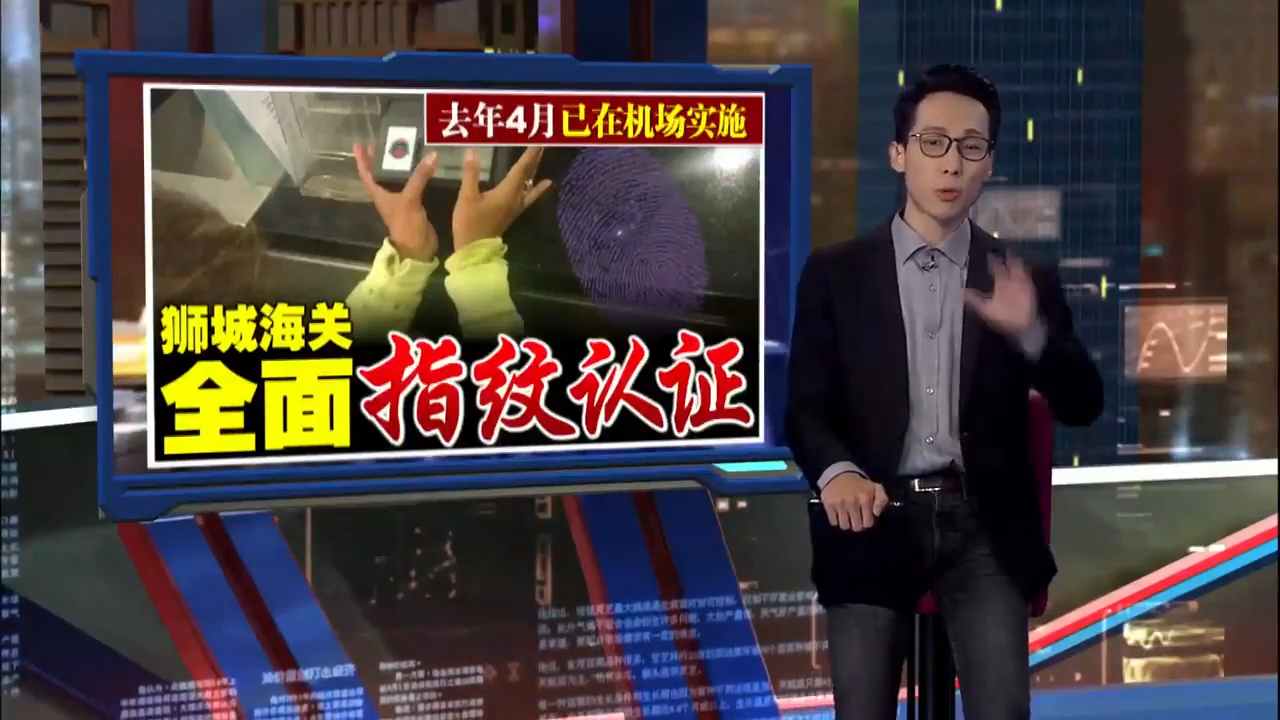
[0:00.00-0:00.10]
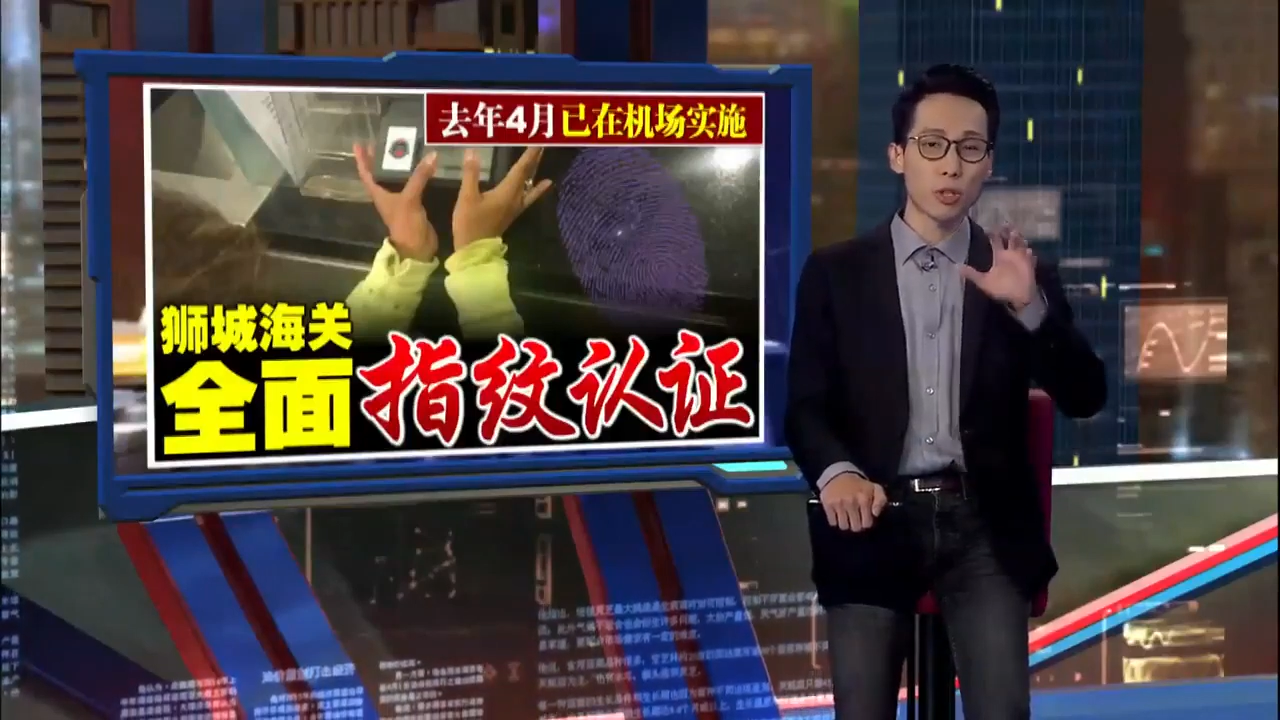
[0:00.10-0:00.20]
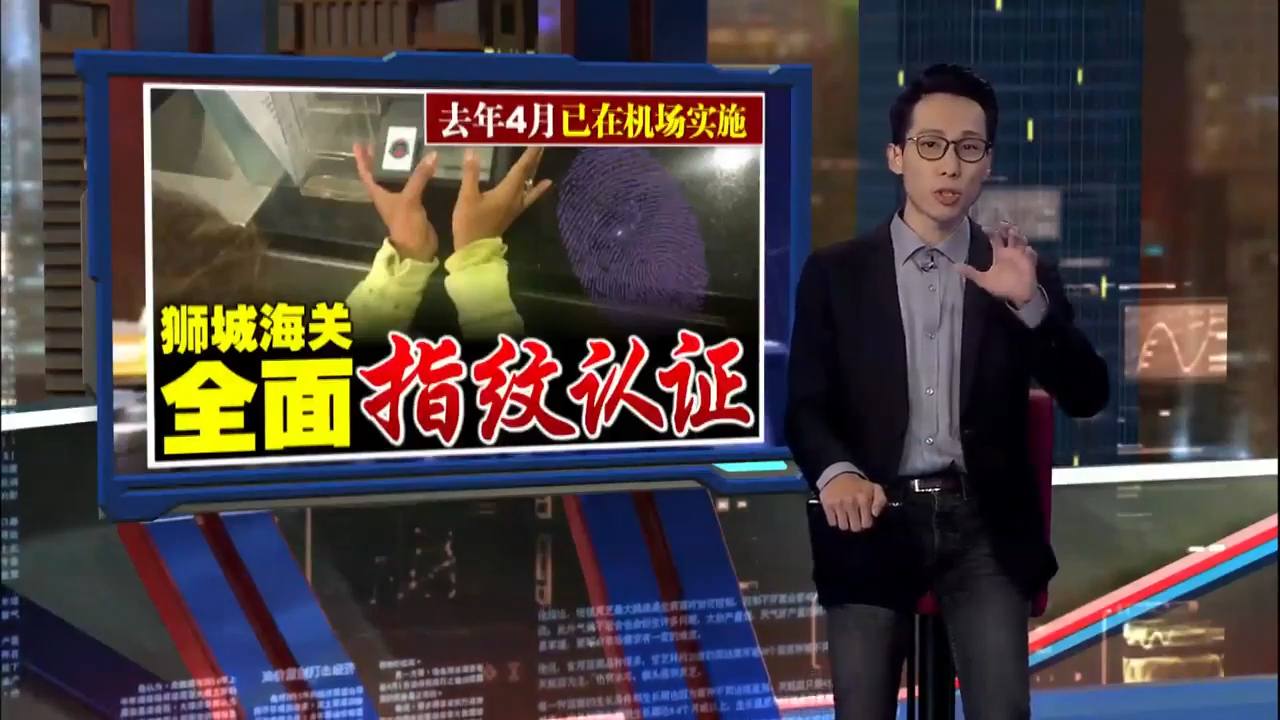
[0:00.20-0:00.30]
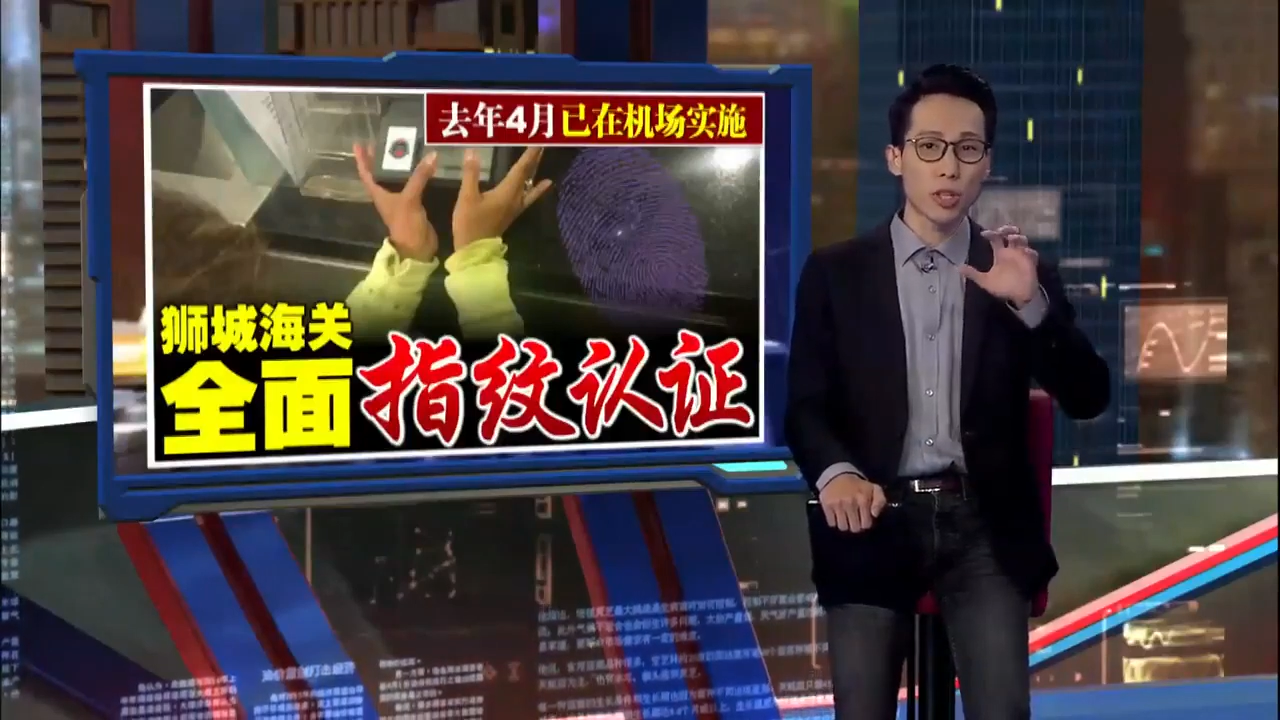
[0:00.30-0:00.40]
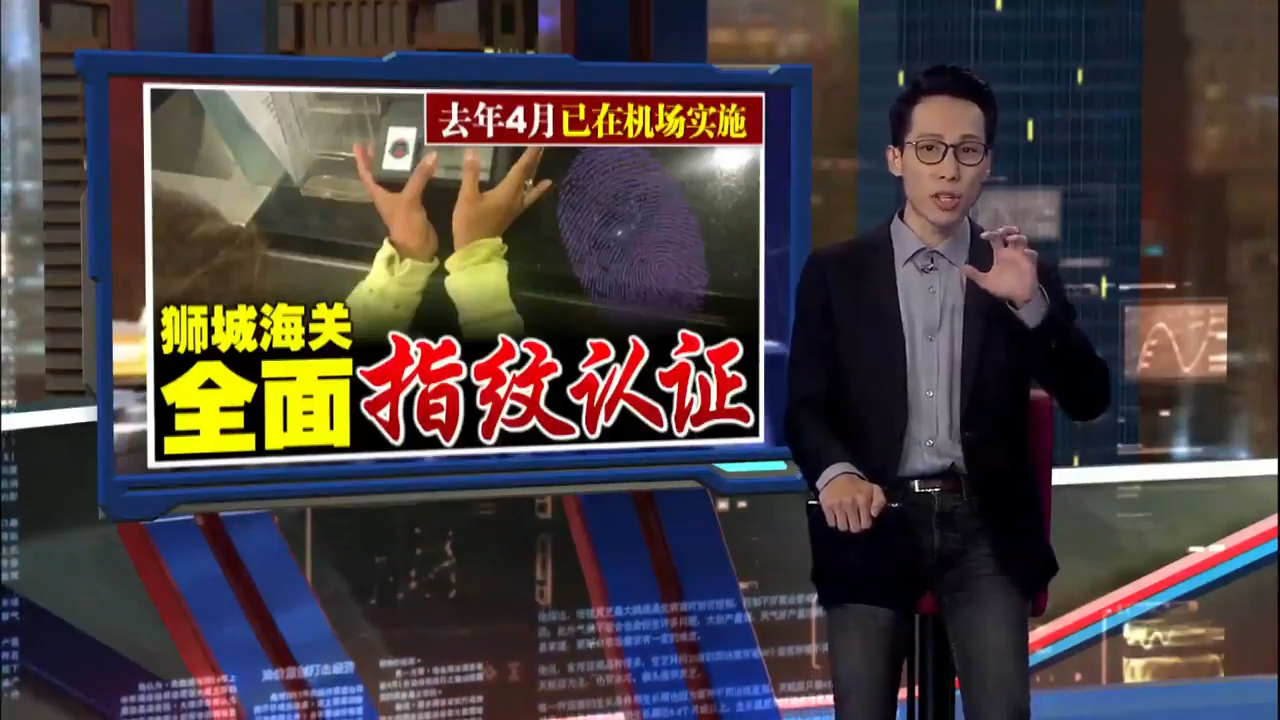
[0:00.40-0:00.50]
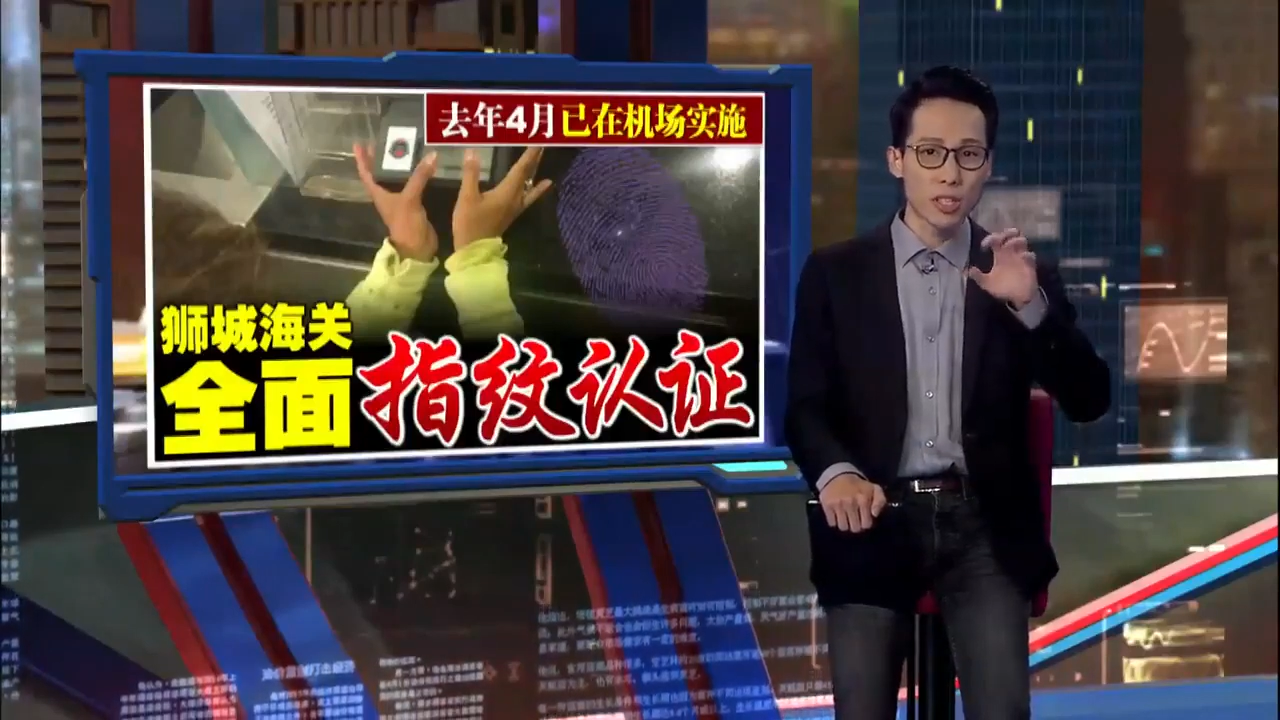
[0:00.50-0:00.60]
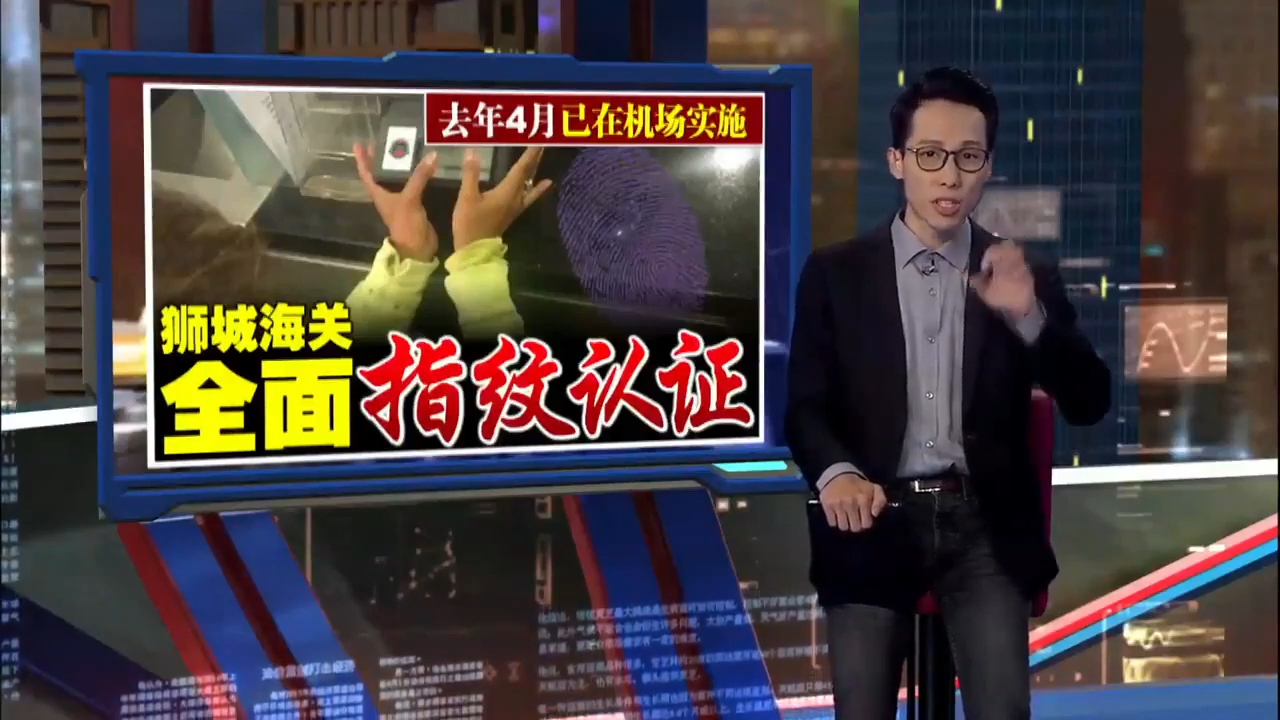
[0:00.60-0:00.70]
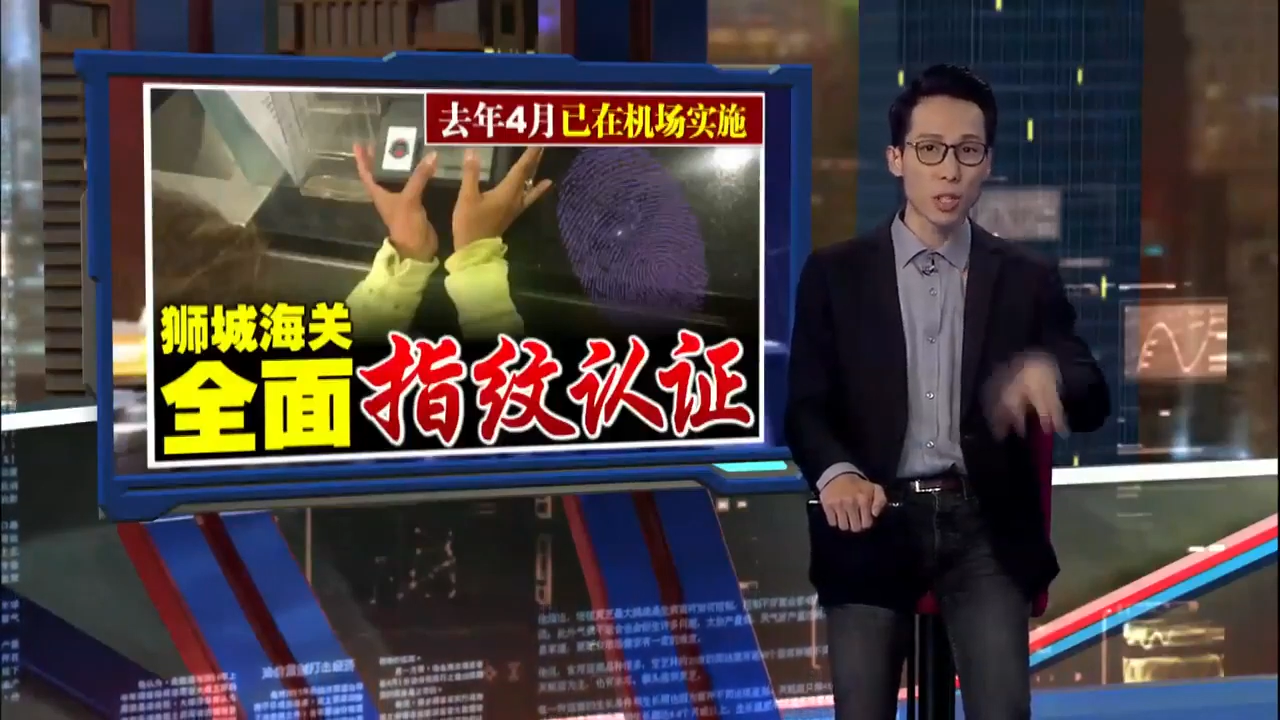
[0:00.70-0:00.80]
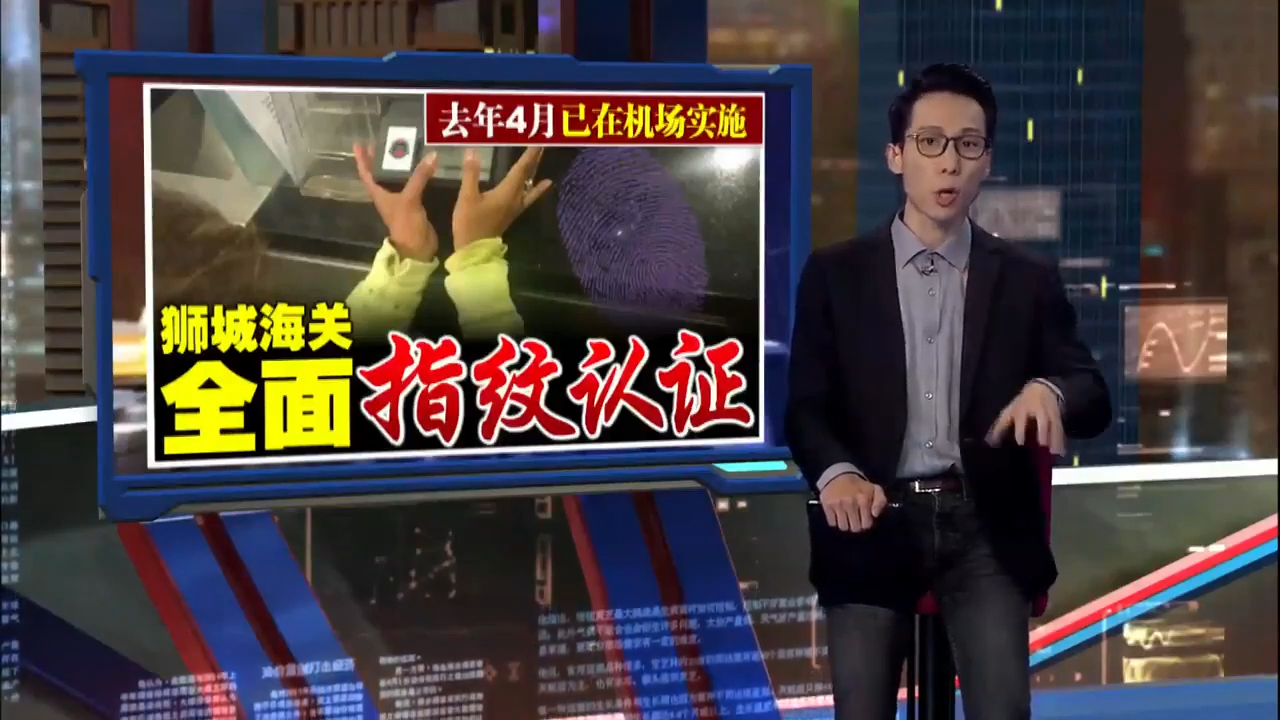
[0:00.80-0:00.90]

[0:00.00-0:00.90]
不过是这个系。